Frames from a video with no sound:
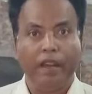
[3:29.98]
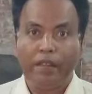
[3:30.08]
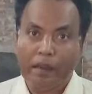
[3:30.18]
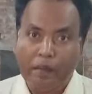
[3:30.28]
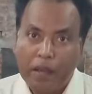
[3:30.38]

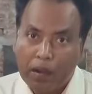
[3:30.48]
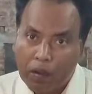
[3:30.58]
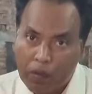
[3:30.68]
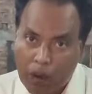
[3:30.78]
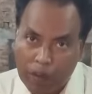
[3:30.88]
যে
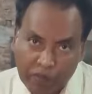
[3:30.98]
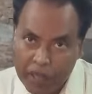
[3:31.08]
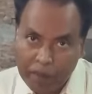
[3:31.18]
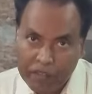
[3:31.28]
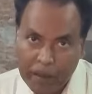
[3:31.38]
কম
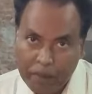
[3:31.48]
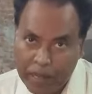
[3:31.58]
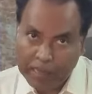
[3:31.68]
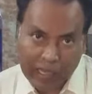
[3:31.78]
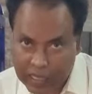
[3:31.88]
দাম দিয়ে
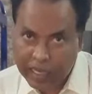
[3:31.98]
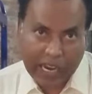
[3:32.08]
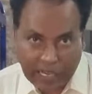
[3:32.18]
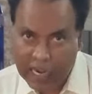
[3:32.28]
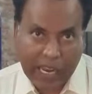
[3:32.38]
পাতলা রিং
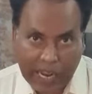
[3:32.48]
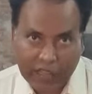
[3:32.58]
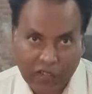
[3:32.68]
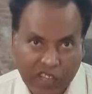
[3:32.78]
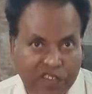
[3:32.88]
আইনা লাগাই
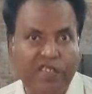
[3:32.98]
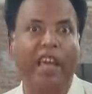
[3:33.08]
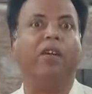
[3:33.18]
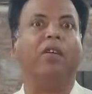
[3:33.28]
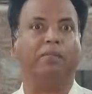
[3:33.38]
থুয়ে দিছি
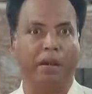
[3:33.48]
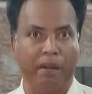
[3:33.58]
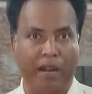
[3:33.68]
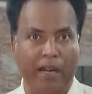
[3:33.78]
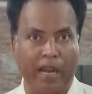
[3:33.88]
এরকম
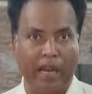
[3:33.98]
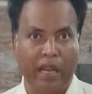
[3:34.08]
ব্যাপার না